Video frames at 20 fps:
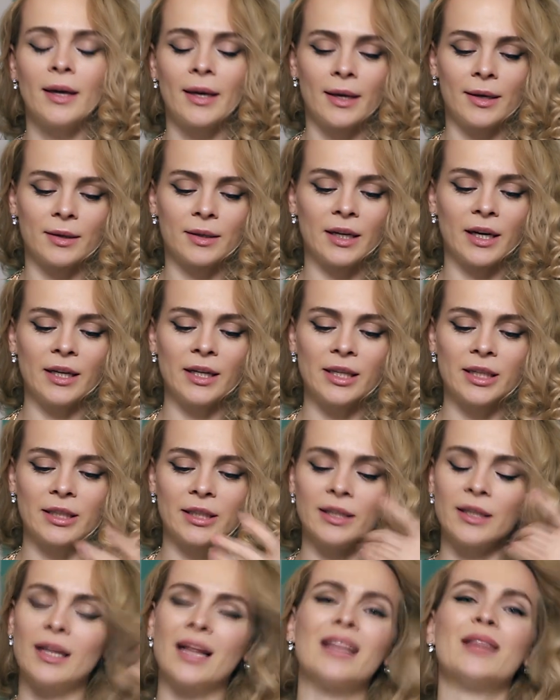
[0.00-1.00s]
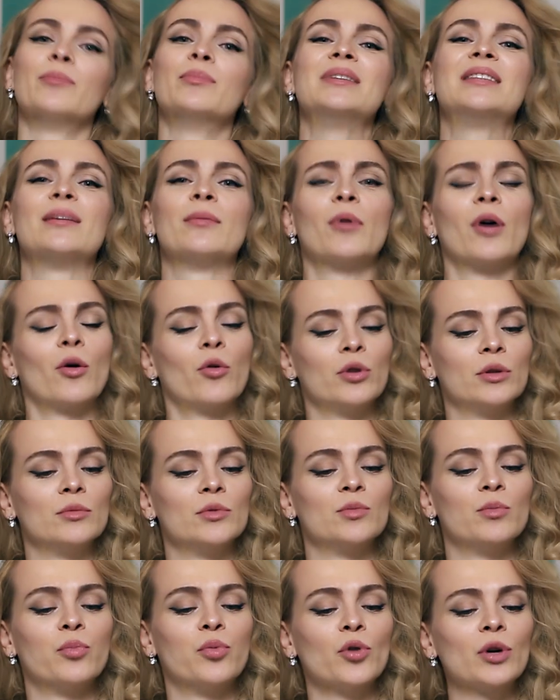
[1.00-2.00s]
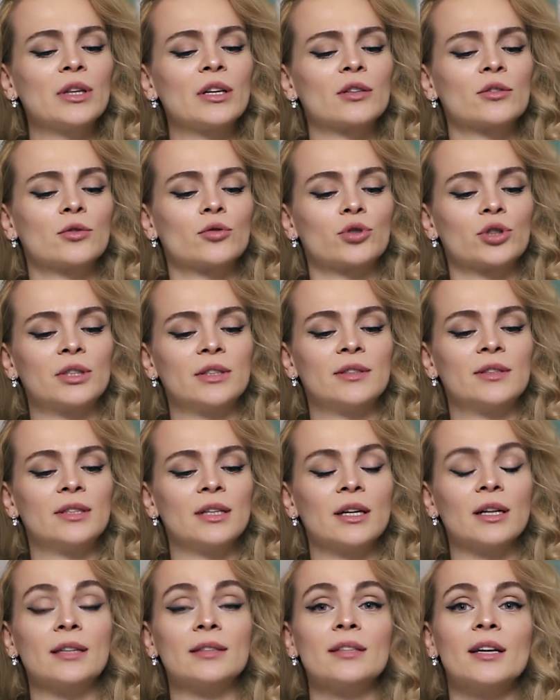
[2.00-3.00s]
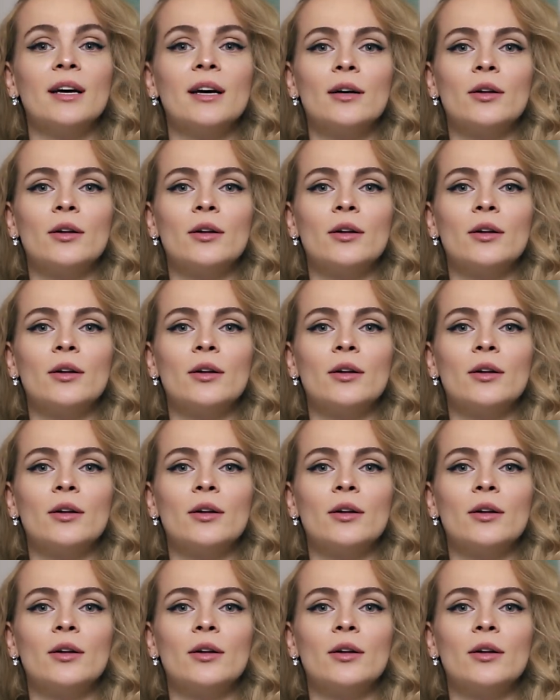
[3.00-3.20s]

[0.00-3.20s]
и, конечно, надо бы там какой-нибудь ботокс уже сделать,